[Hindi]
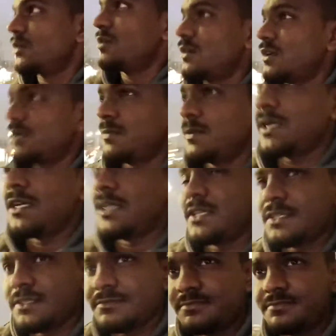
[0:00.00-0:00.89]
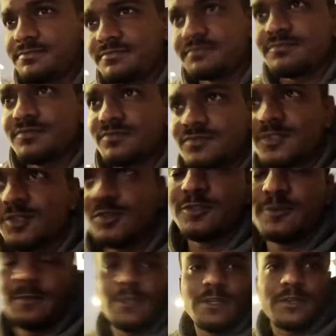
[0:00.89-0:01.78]
और भाई
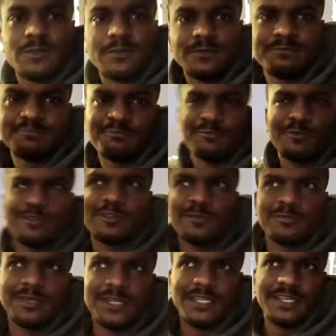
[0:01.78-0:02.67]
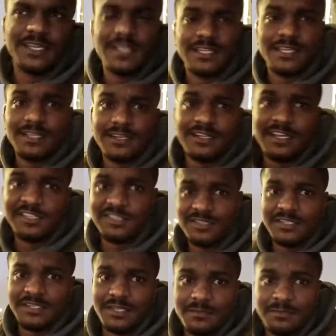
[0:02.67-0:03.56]
कुछ भी कहो मौसम बढ़िया है लेकिन
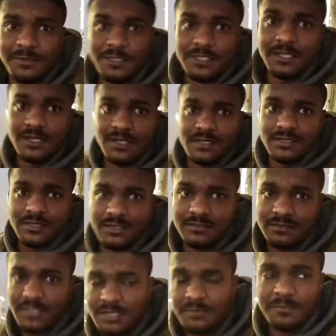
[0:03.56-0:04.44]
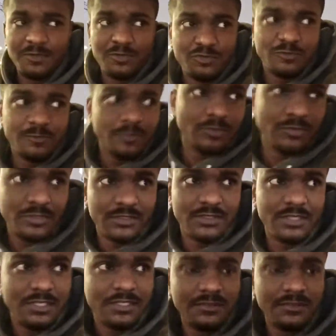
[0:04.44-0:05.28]
रात के टाइम पे ध्यान रखना यहाँ पर कुछ भी हो सकता